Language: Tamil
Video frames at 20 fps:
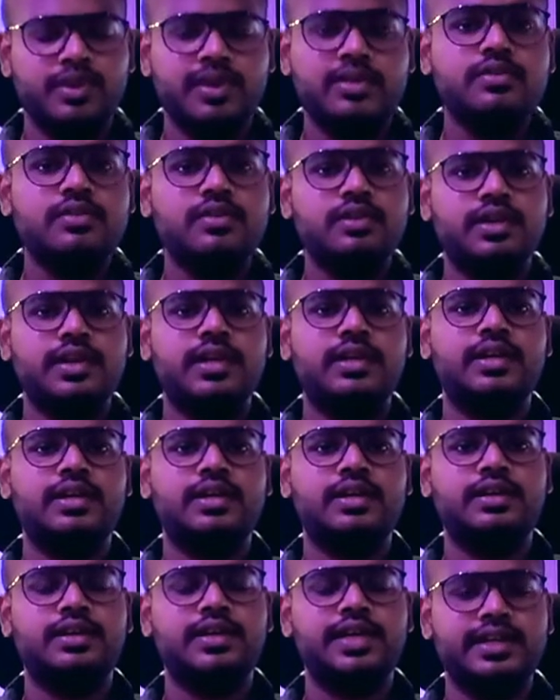உண்மையே சொல்லணும்னா
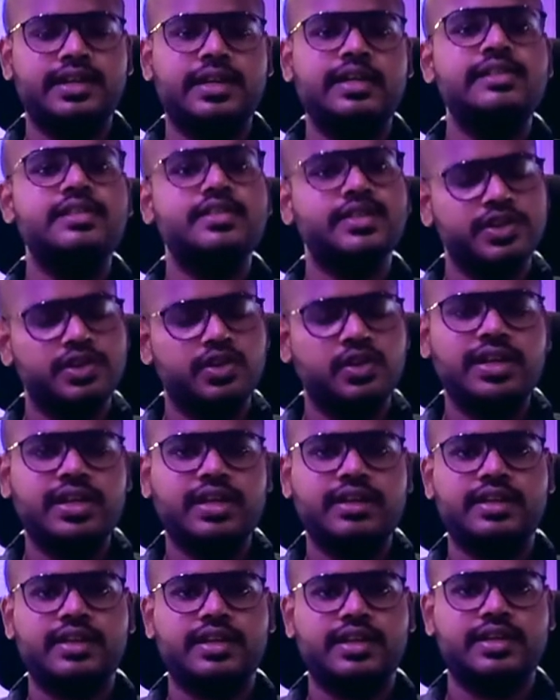லிட்ரலி ஜீரோவில்
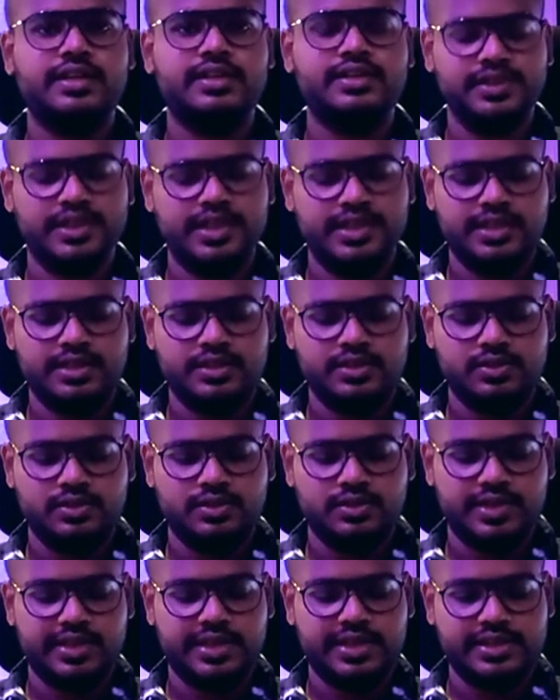இருந்தனால ஸோ
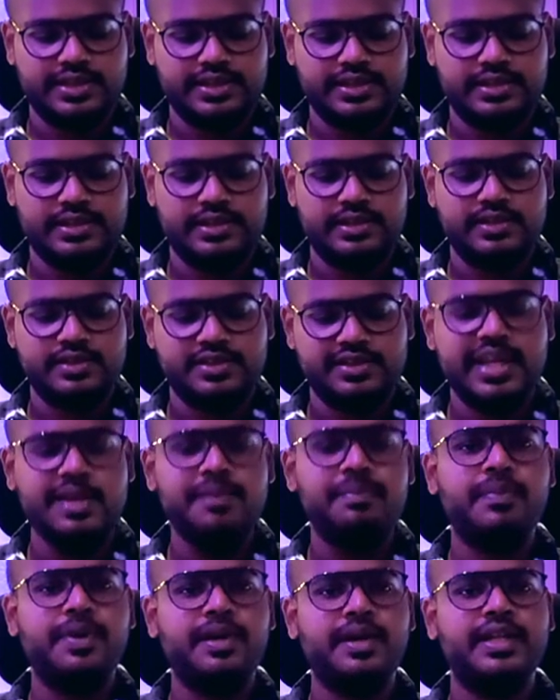என்னை
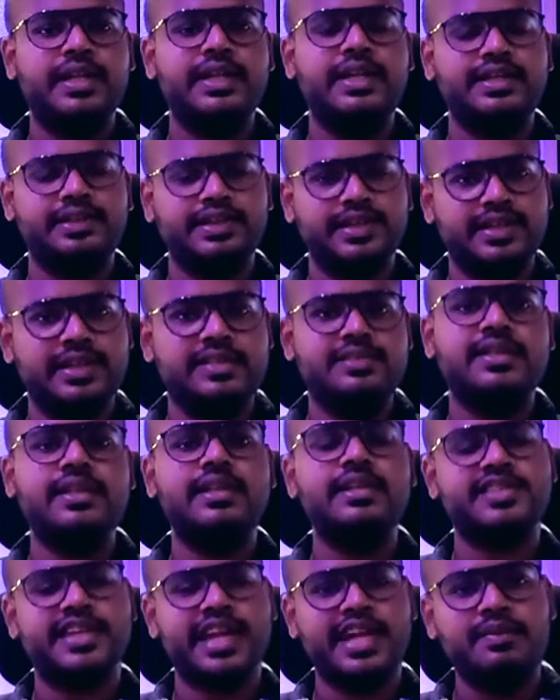ஷேப் பண்ணி இந்த
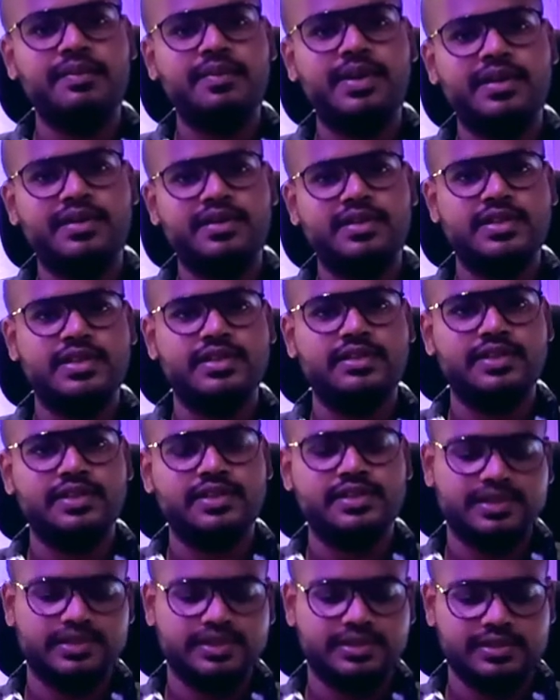இண்டஸ்ட்ரியில் ஷைன் பண்ண வச்சது
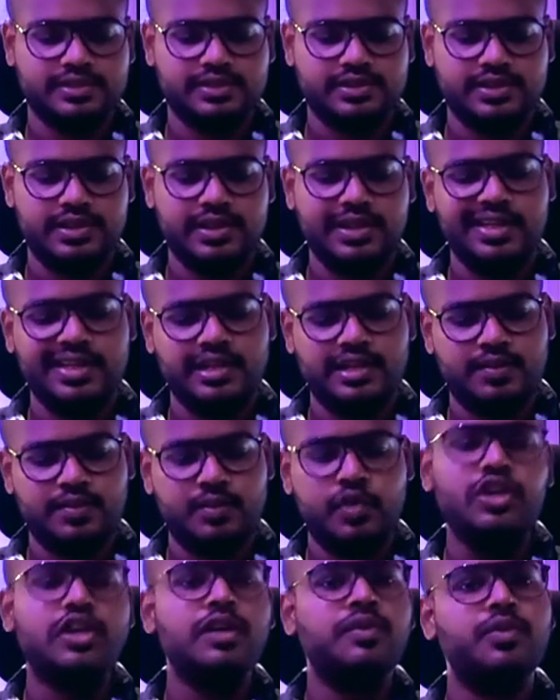வந்து
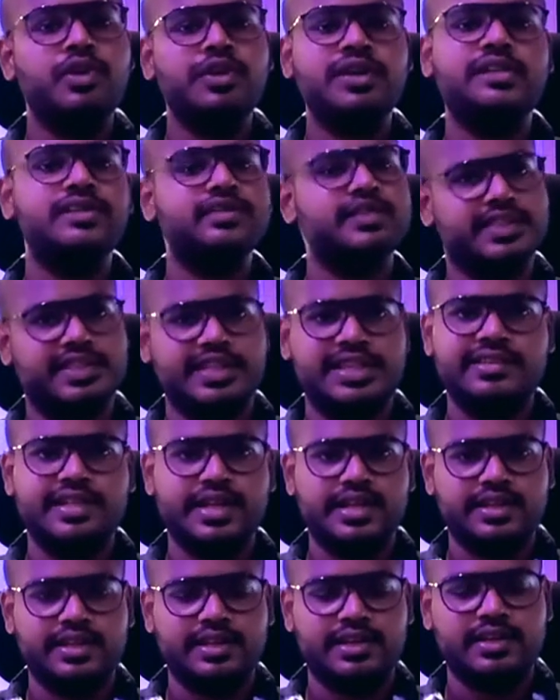முழுக்க முழுக்க சத்யா
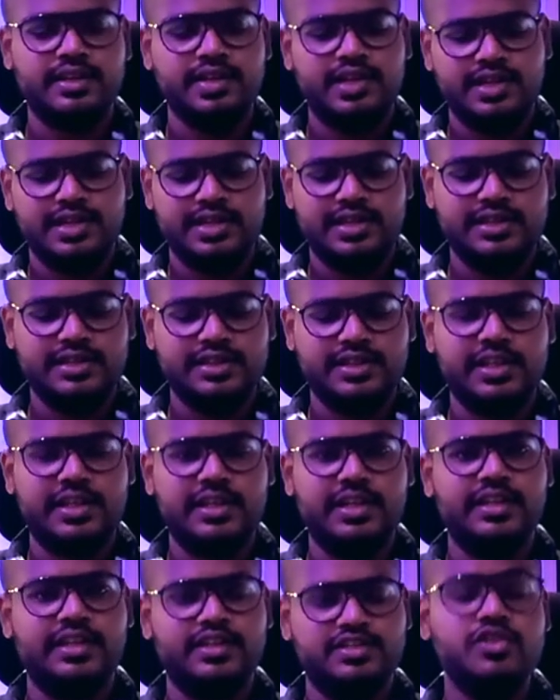சார் தான் இதுக்கு
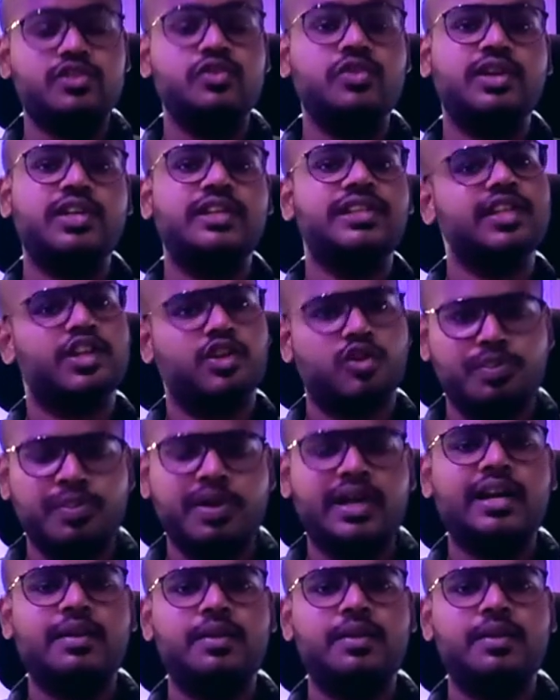நான் இந்த விஷயம் சொல்கிறதுக்கு நான் ரொம்ப